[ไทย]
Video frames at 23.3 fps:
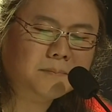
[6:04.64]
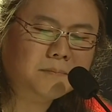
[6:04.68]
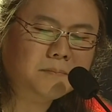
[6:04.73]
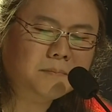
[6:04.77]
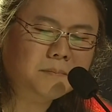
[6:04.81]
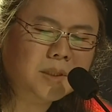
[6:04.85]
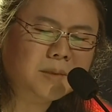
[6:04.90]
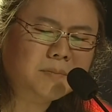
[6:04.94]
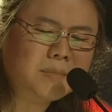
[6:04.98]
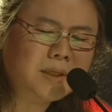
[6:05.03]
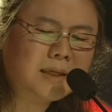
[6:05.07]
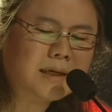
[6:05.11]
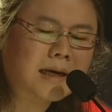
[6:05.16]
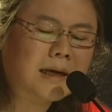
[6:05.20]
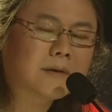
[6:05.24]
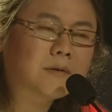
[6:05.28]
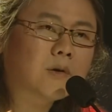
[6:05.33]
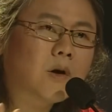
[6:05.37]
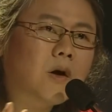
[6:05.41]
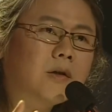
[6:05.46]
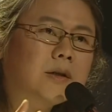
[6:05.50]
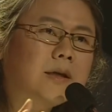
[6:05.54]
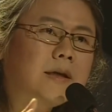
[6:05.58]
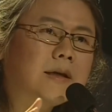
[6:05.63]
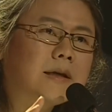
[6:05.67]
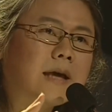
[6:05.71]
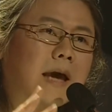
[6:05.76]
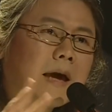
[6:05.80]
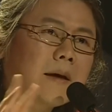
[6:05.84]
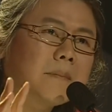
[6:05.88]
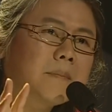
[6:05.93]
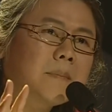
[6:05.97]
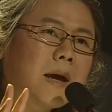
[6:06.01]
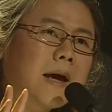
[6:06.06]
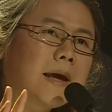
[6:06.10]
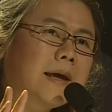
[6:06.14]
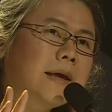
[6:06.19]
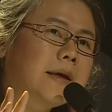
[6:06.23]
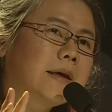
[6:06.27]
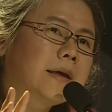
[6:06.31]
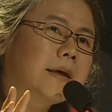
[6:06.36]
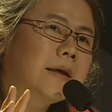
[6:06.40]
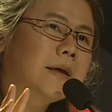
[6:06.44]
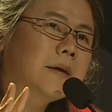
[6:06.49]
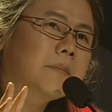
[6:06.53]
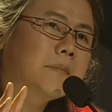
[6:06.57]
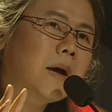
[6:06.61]
มันมีการร้องที่แข็งไป
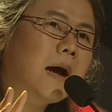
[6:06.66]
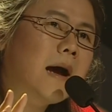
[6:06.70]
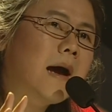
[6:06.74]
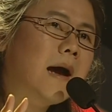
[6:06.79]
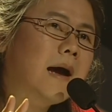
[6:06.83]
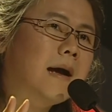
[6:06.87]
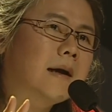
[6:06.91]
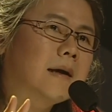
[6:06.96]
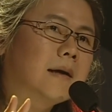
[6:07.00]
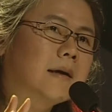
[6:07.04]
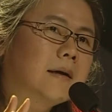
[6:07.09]
บ้าง